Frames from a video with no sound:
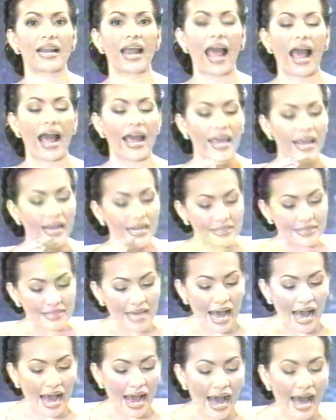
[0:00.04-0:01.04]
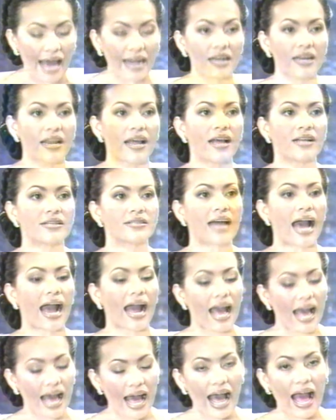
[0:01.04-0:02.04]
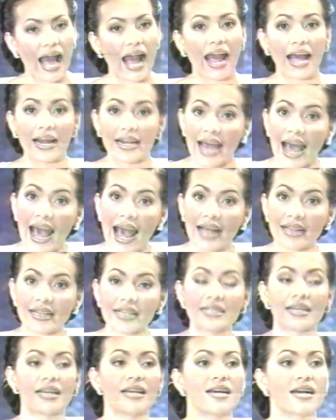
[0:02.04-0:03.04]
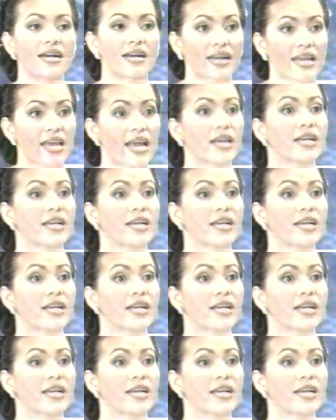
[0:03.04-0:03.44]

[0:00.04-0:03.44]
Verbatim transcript: าเอกสารสาขาคณะที่จะเลือกเรียน